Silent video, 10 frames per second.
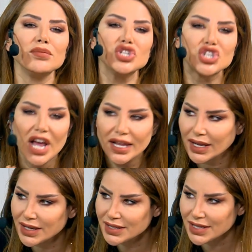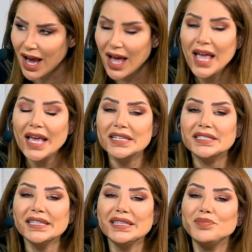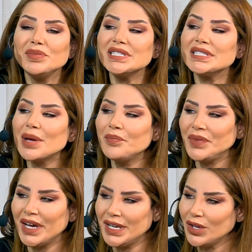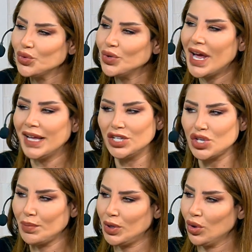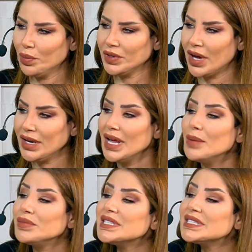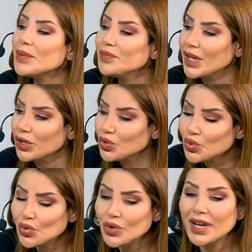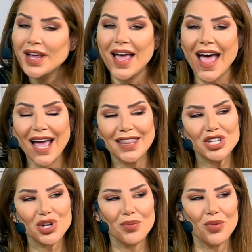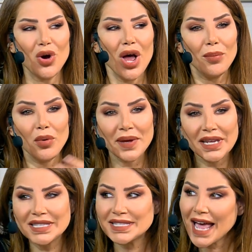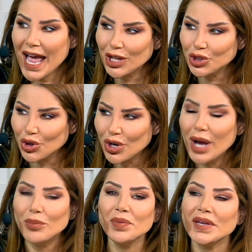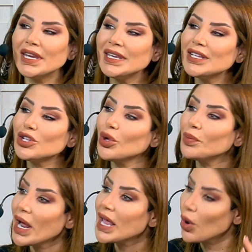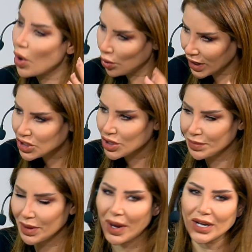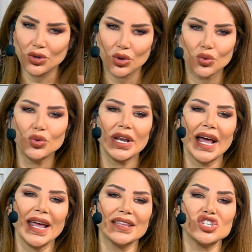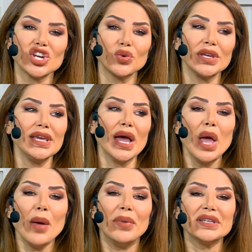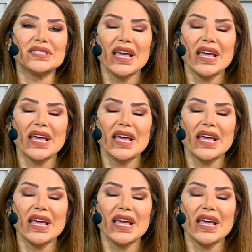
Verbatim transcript: مش هذا اللي صح الست بتستمتع انها تكون قاعده جنب القبطان تستمتع تكون قاعده جنبه ممكن تساعده ممكن يطلب رايها وهو يجب طبعا انه تكون الحياه تشاركيه بس